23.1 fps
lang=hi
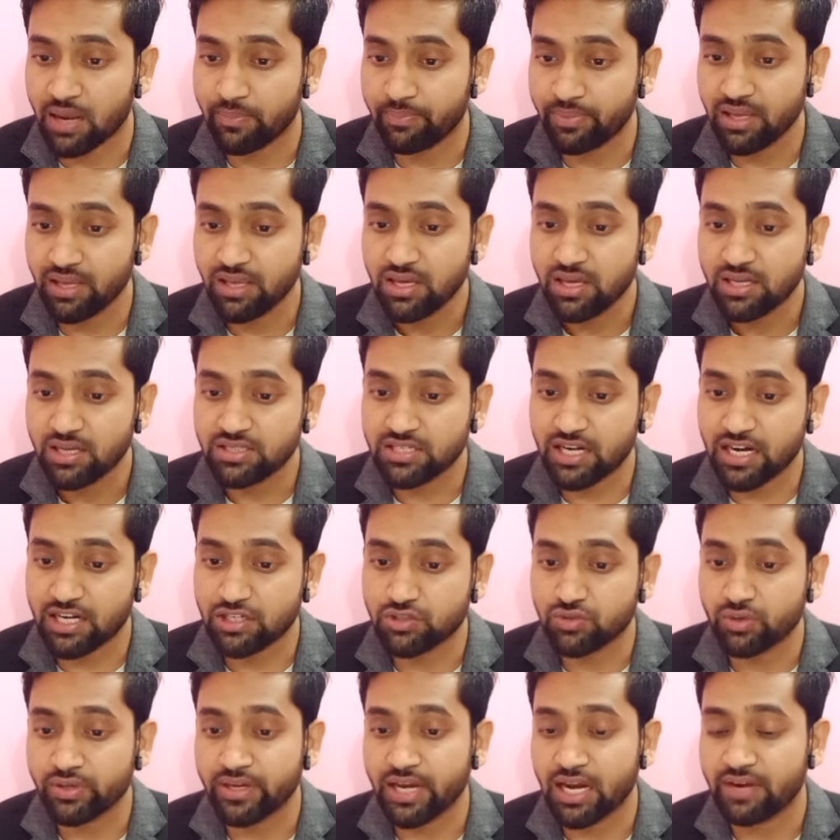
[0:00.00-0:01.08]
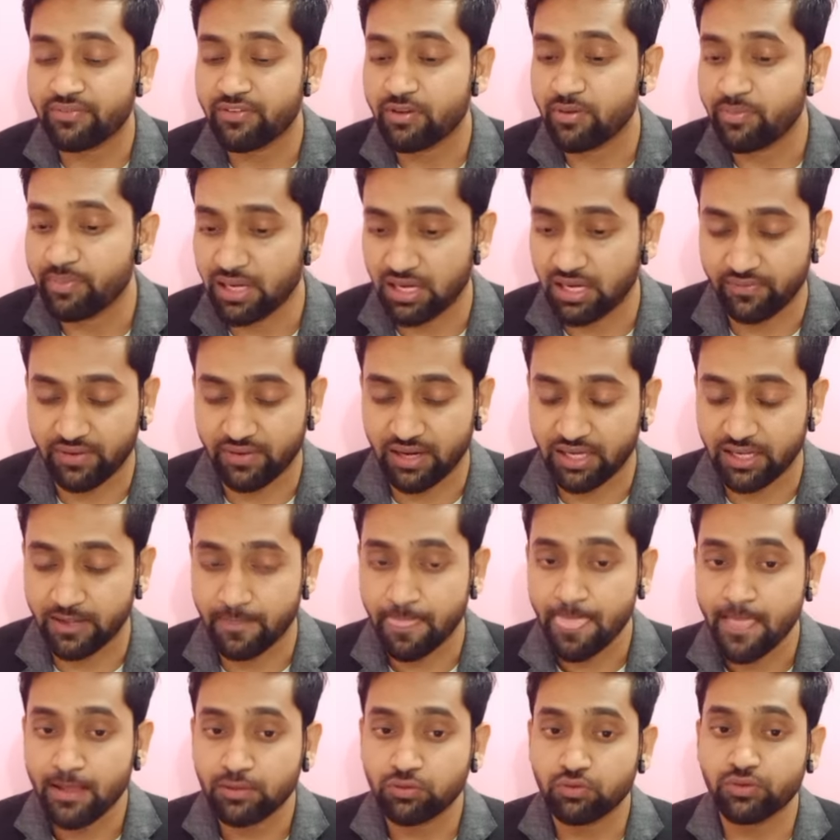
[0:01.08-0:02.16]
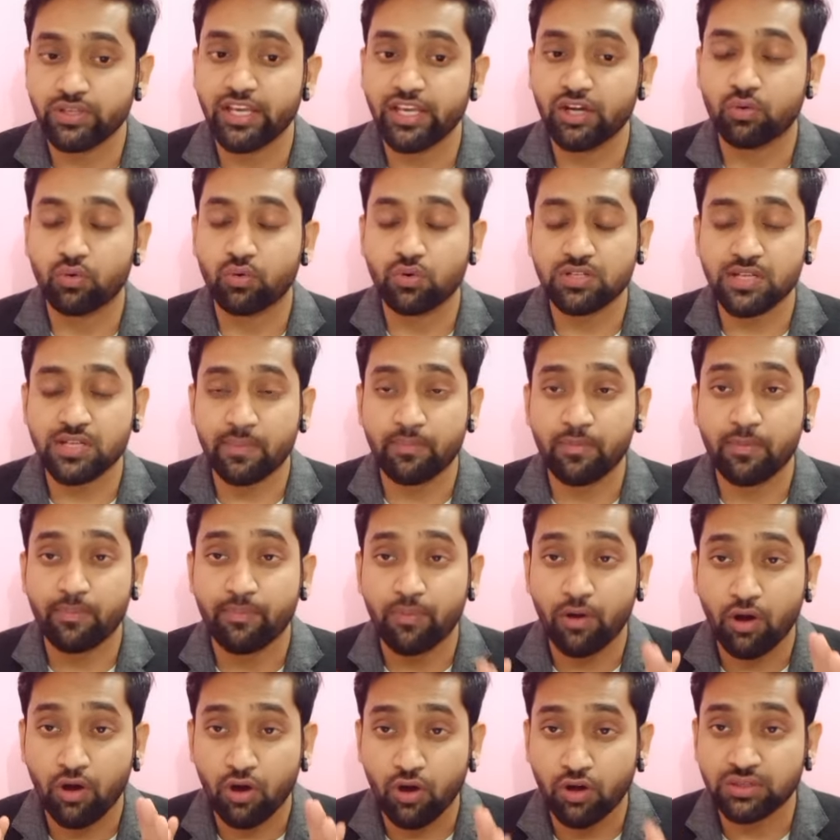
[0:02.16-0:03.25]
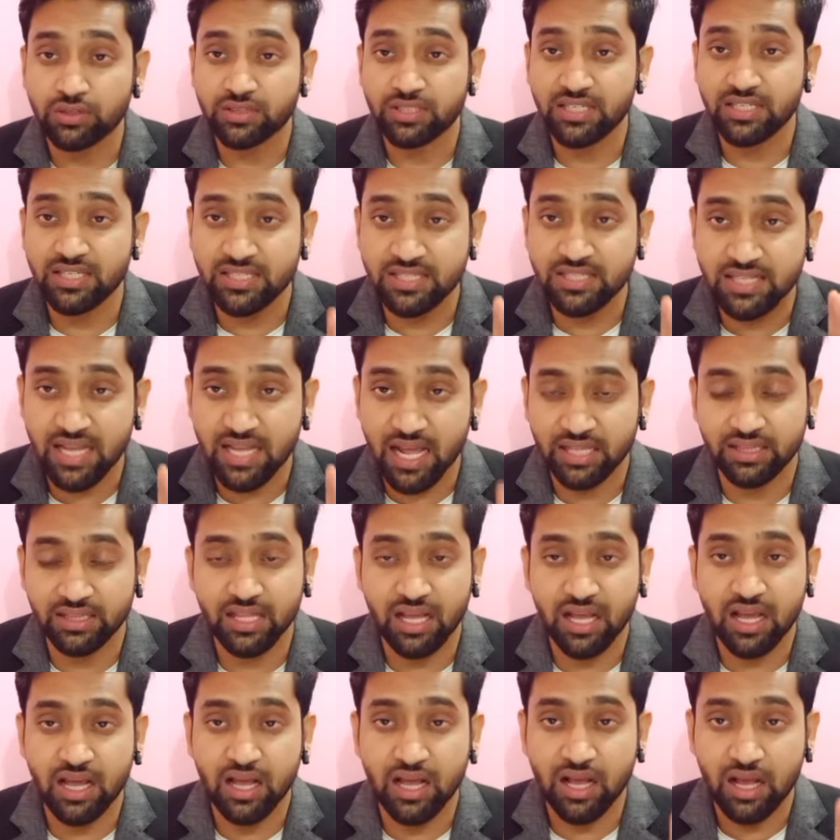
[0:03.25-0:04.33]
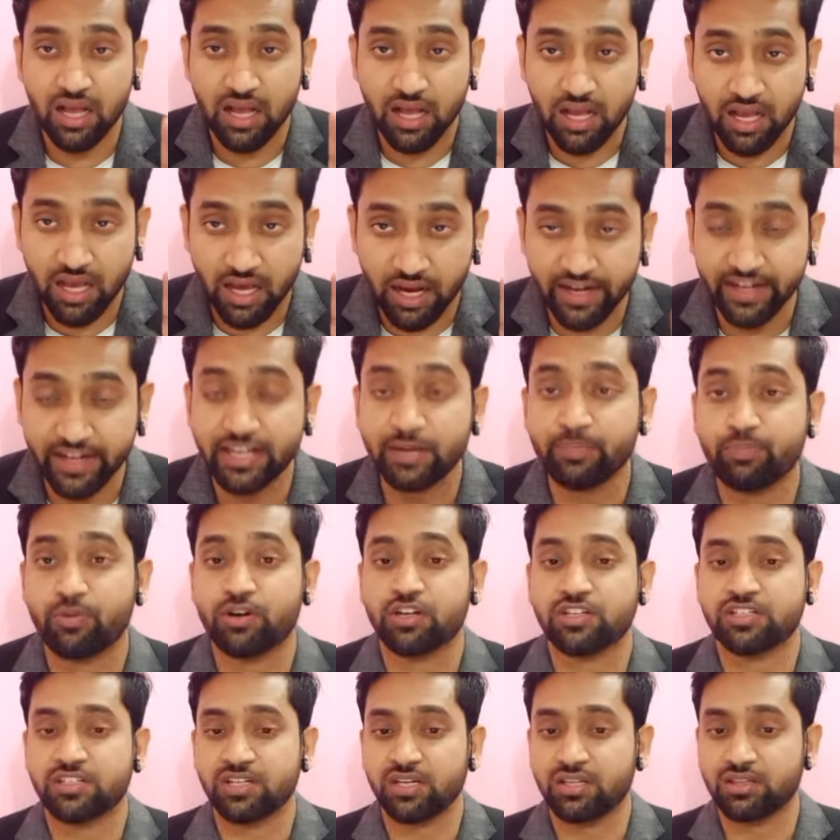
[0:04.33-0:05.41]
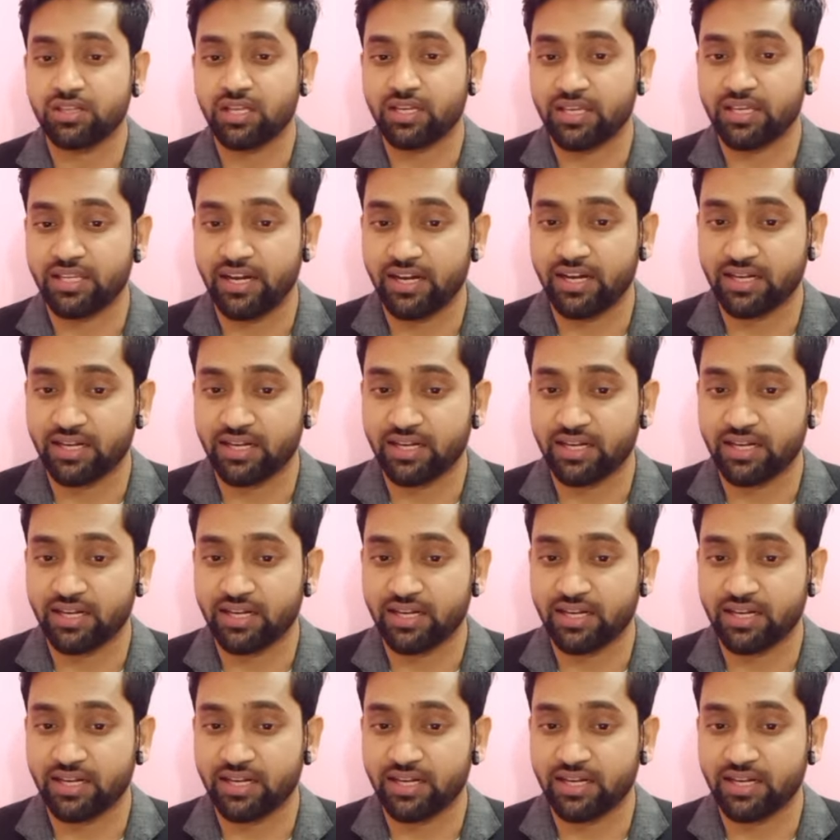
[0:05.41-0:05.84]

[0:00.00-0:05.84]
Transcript: पे चार सौ निन्यानवे में मिलने वाली है तो ये कोर्स आपको बहुत ही ज़्यादा अर्निंग पोटेंशियल तक क्रिएट